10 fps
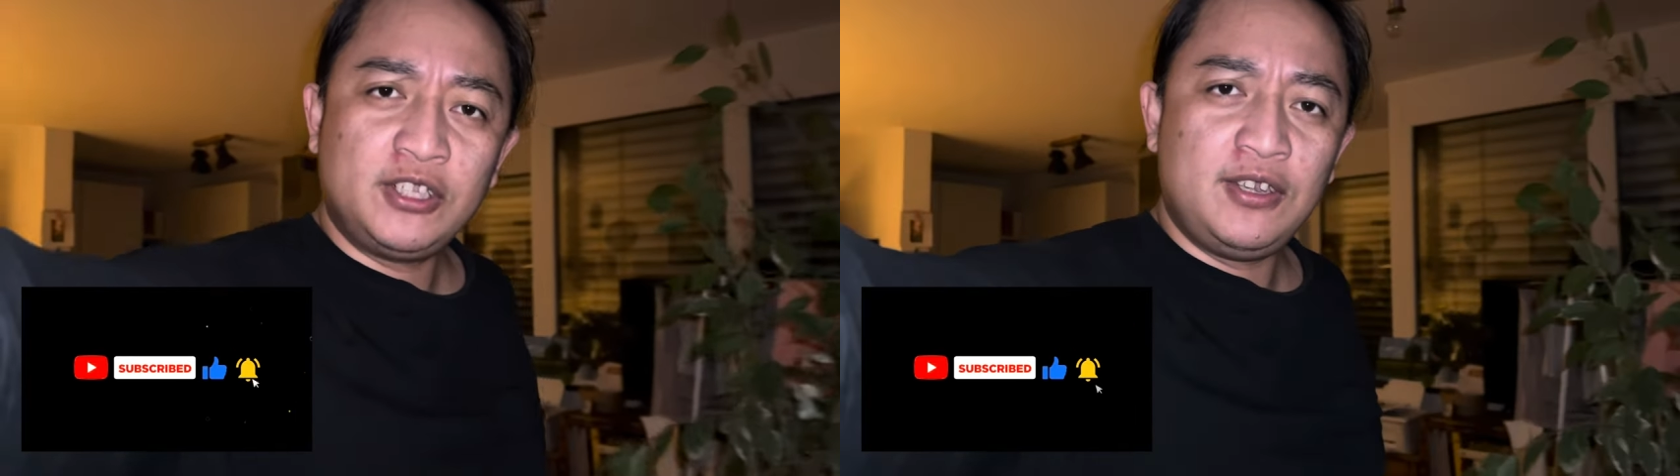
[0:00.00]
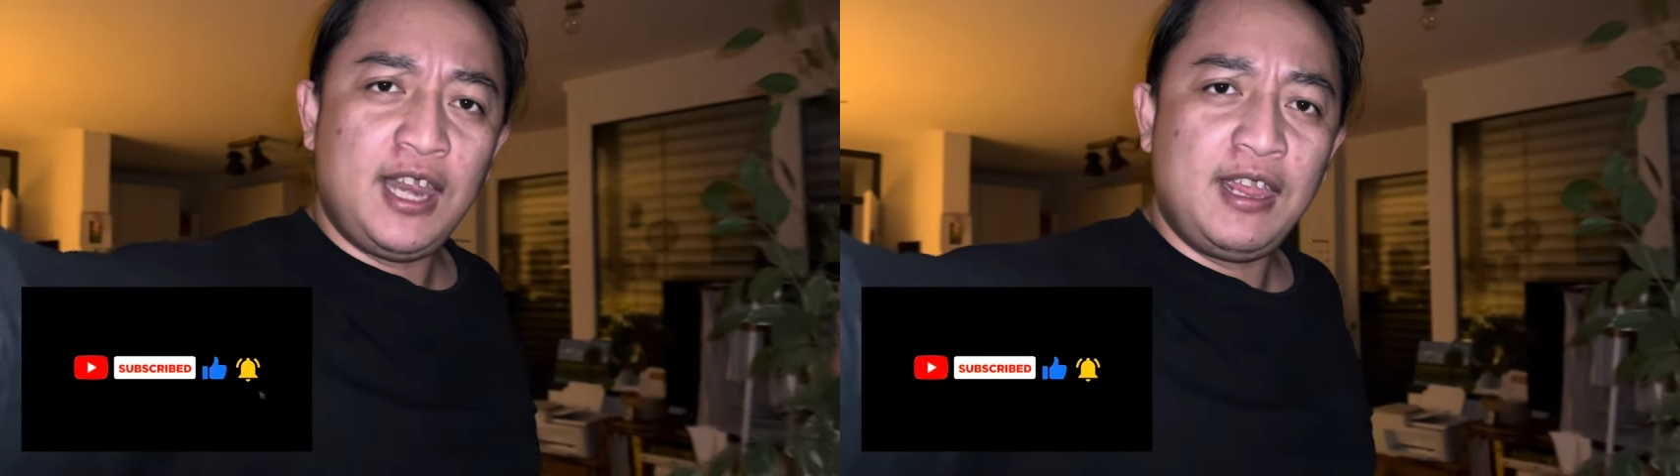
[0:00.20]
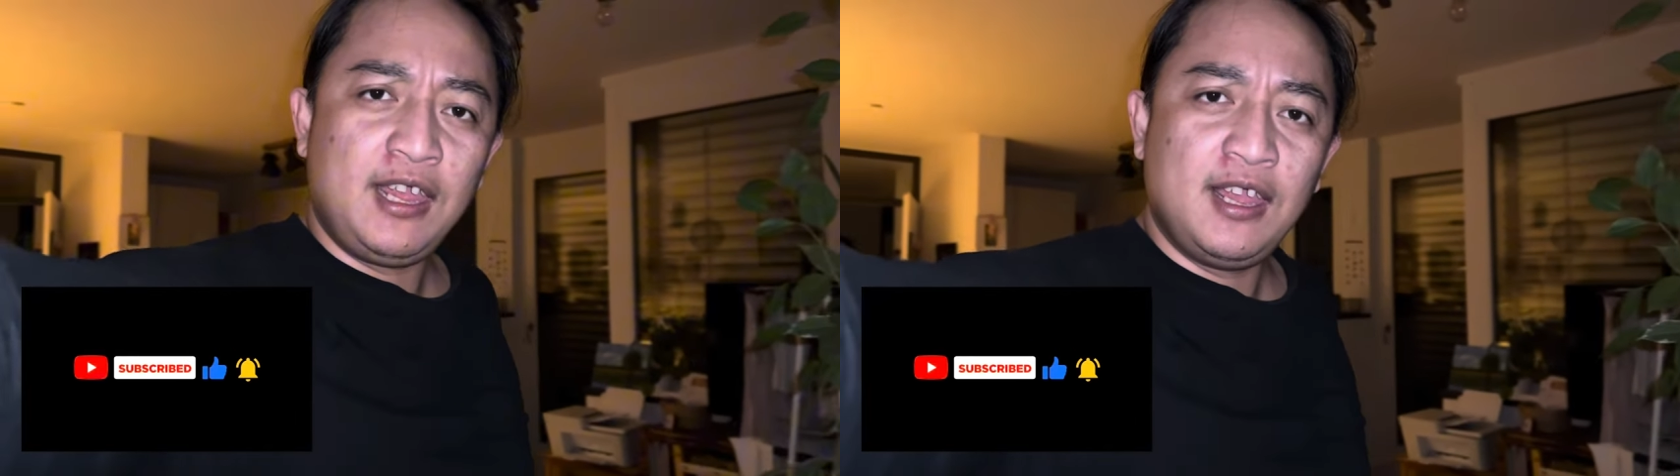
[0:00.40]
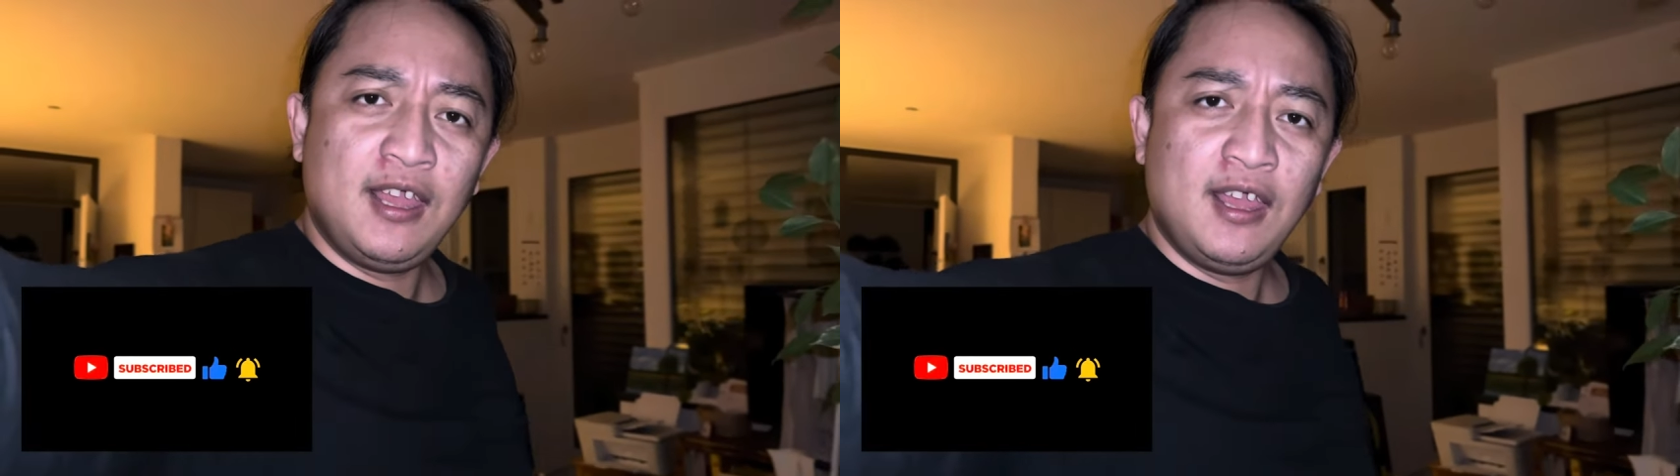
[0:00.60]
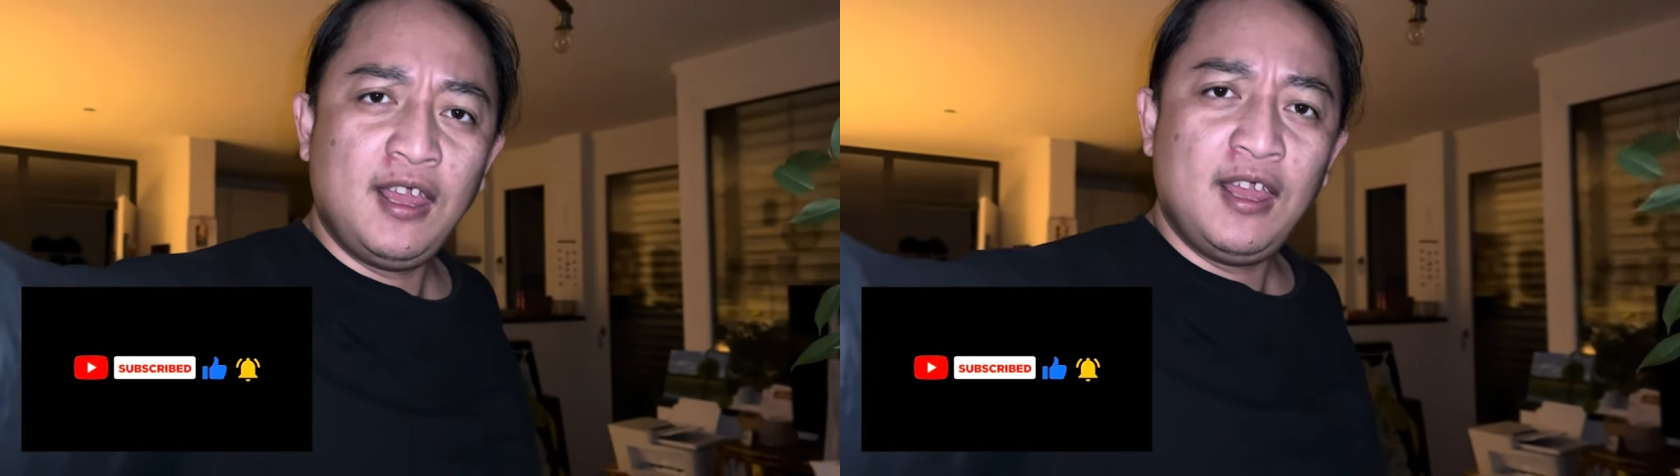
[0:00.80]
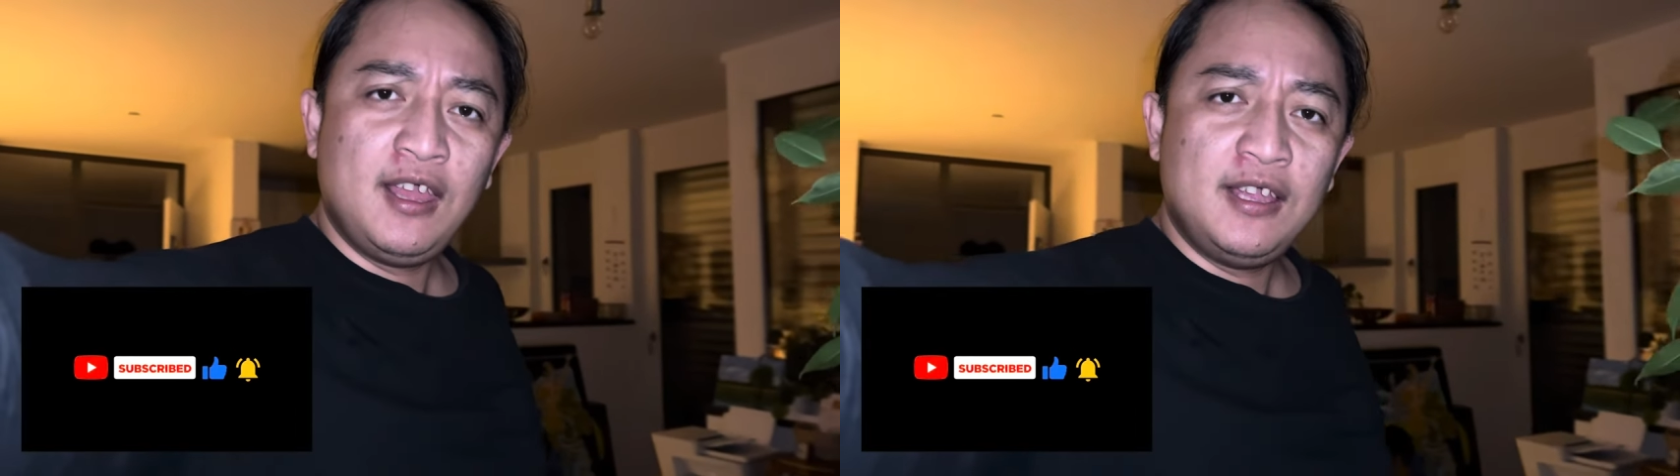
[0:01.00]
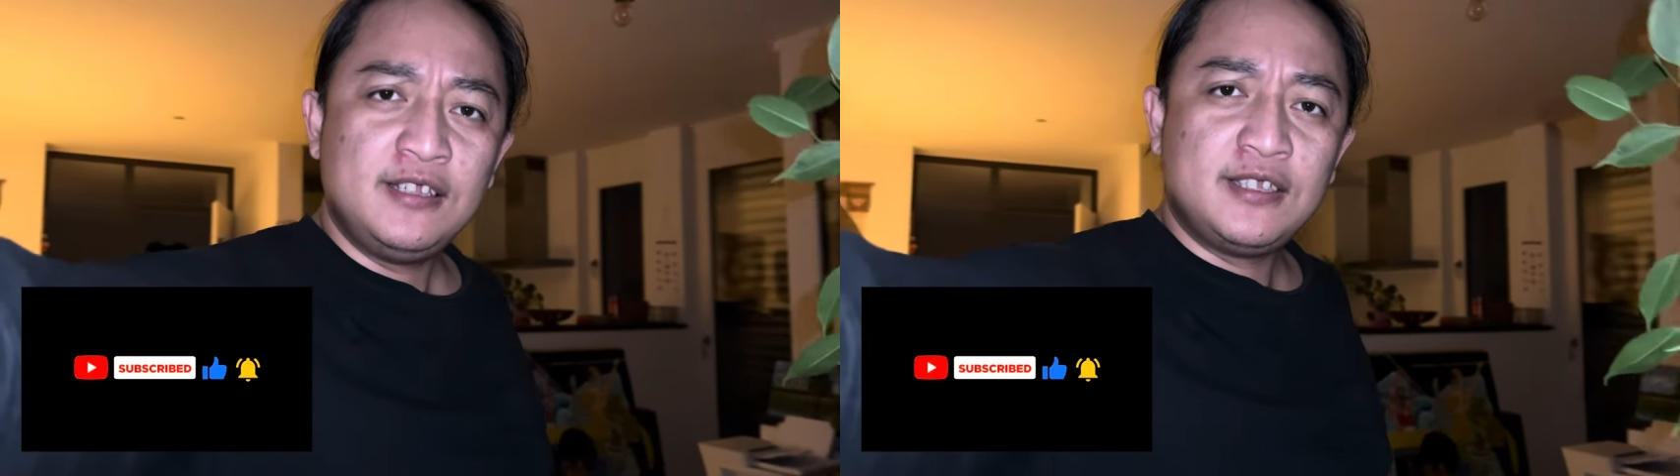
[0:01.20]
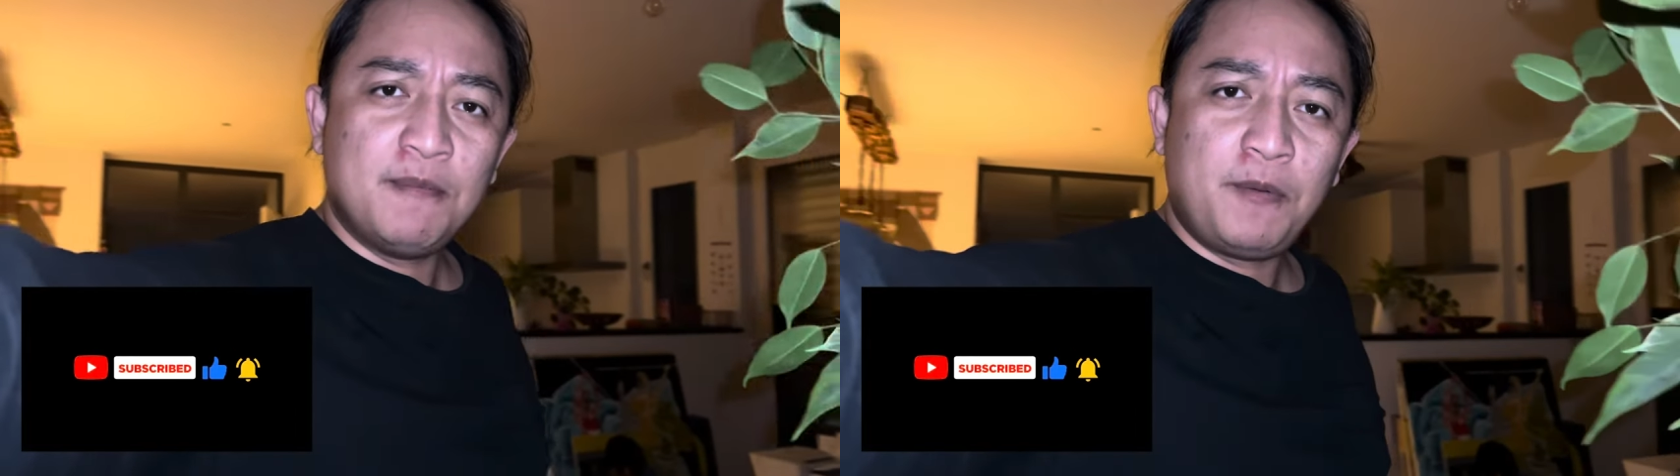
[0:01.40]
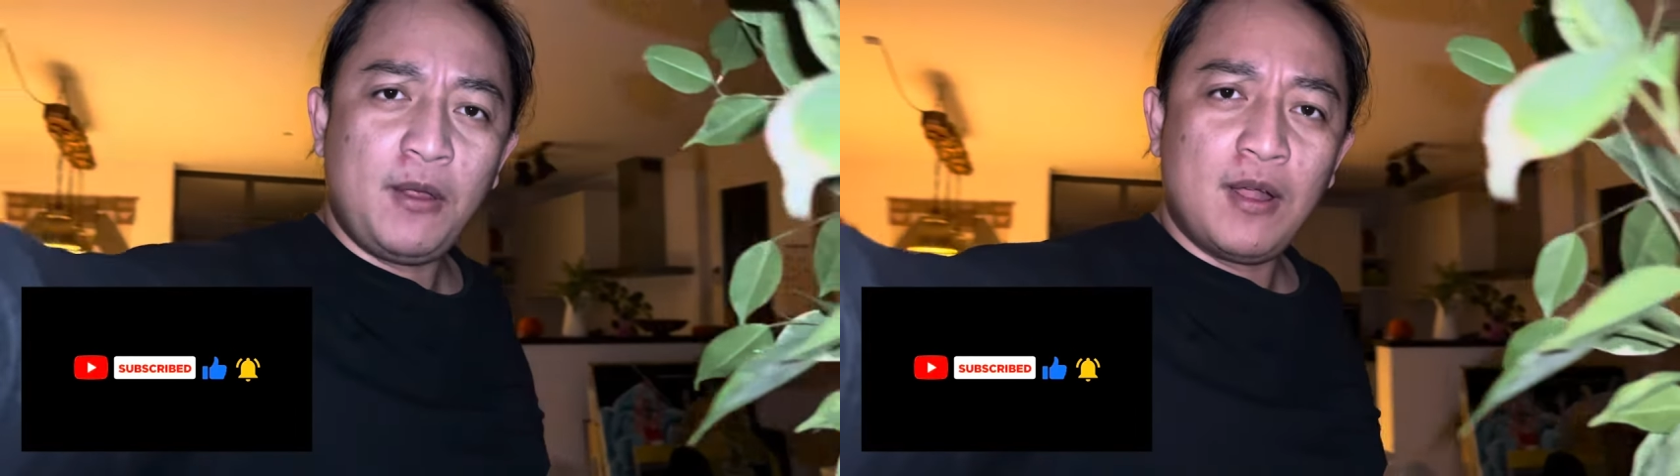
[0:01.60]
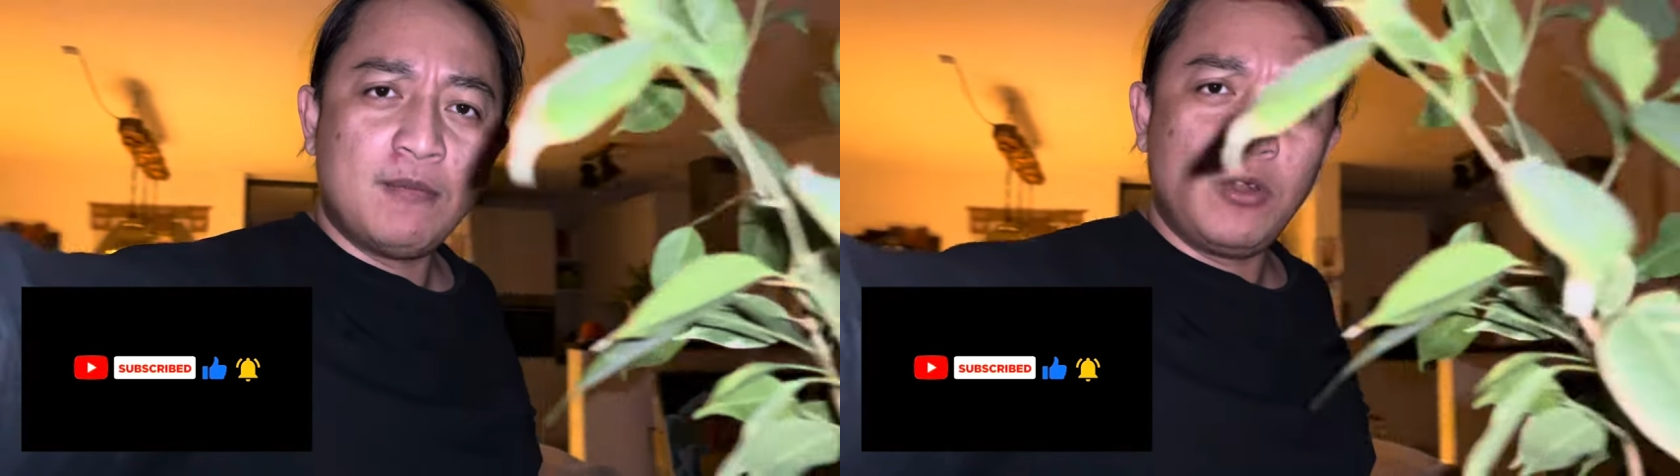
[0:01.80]
today,
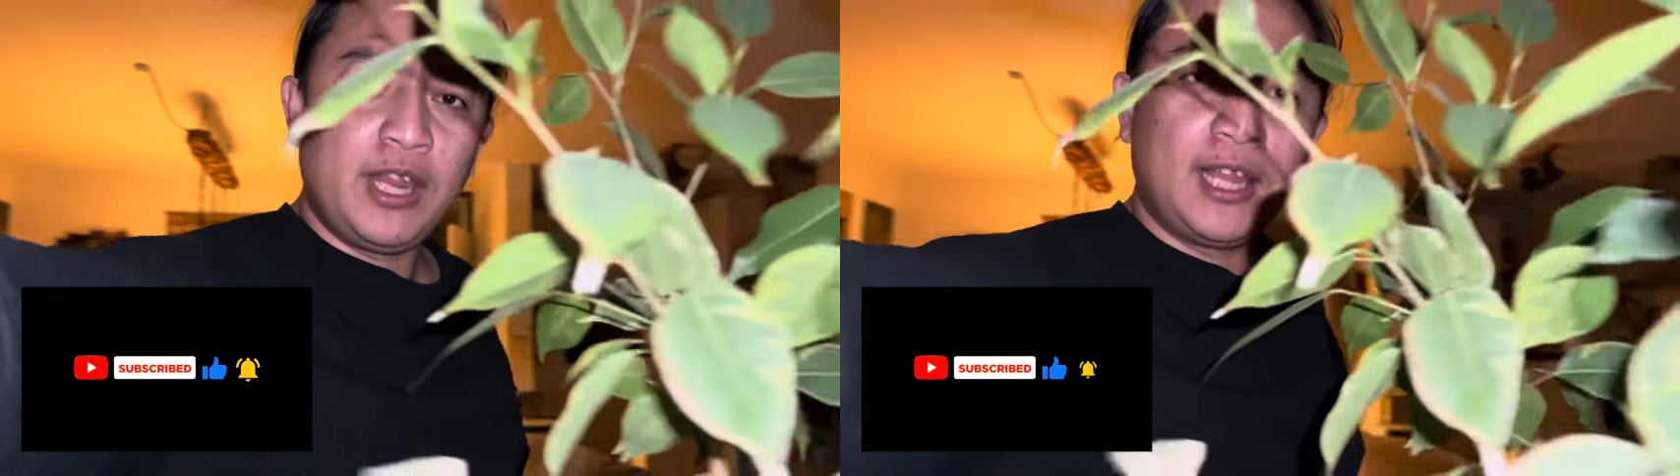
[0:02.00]
syempre, huwag mo rin